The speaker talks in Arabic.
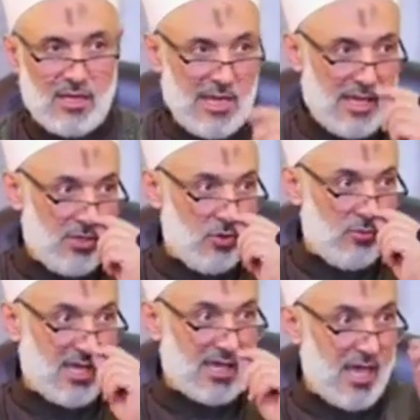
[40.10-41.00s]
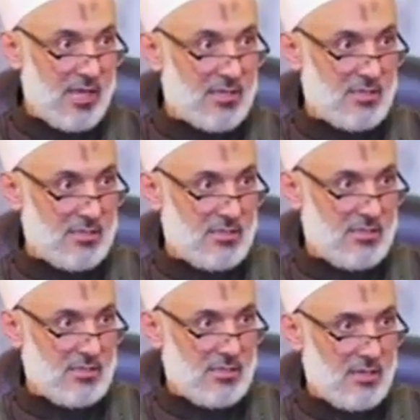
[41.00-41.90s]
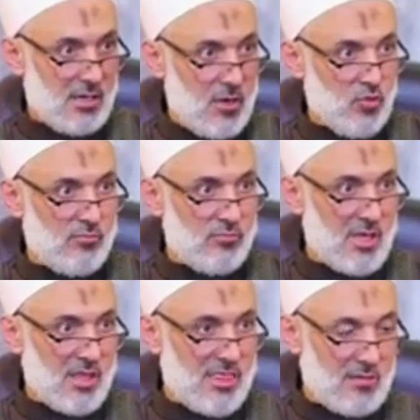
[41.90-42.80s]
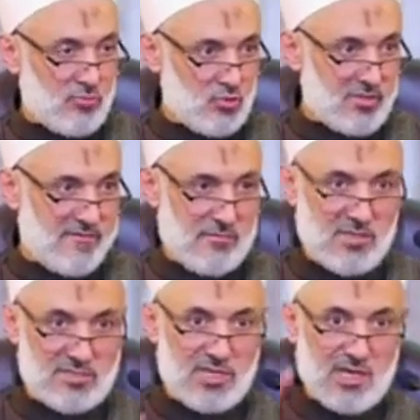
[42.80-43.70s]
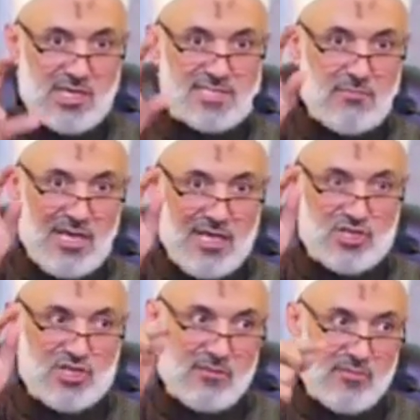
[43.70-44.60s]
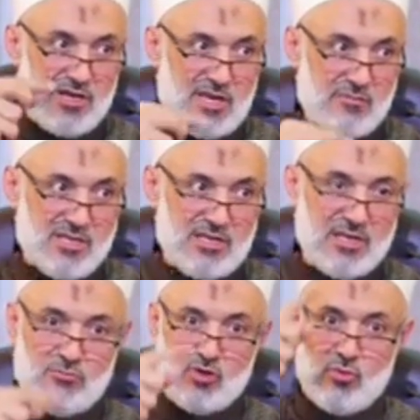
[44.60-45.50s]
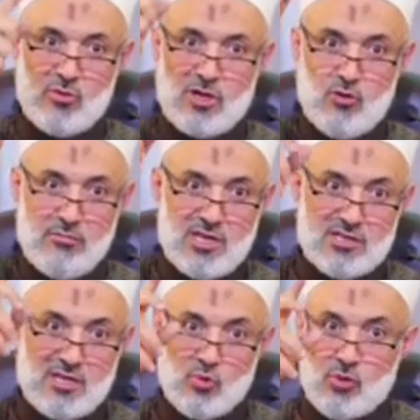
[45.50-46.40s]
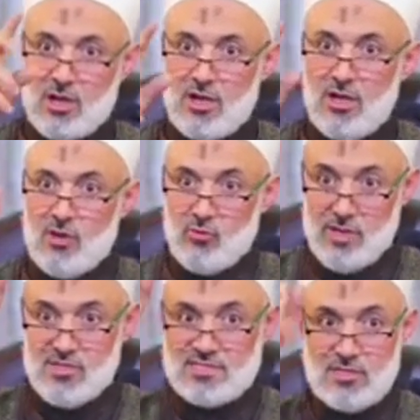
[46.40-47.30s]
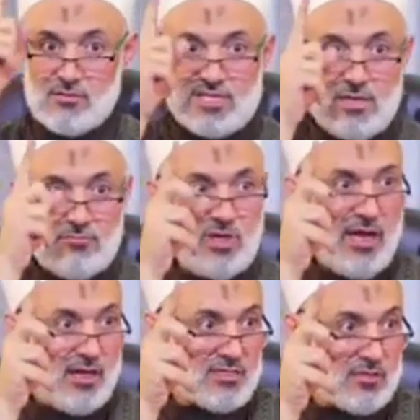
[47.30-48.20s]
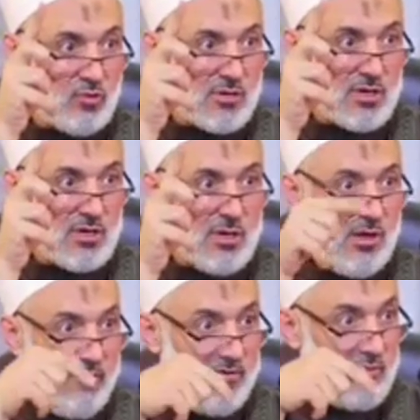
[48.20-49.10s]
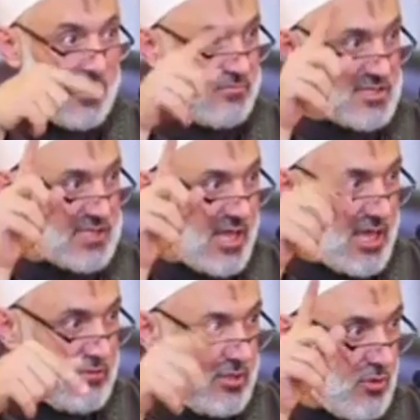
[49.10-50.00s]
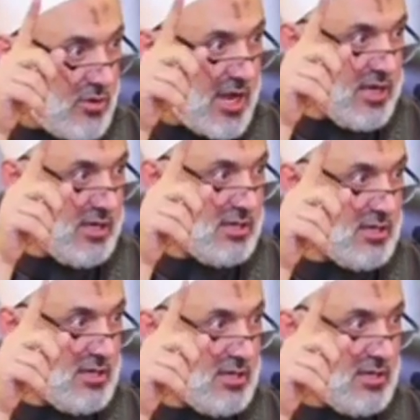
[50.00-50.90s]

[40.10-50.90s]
لأنه مكان قوم ثمود في منطقة اسمها الحجر بين المدينة المنورة وبين تبوك والنبي صلى الله عليه وسلم طلع على تبوك فمر بالصحابة هو ورايح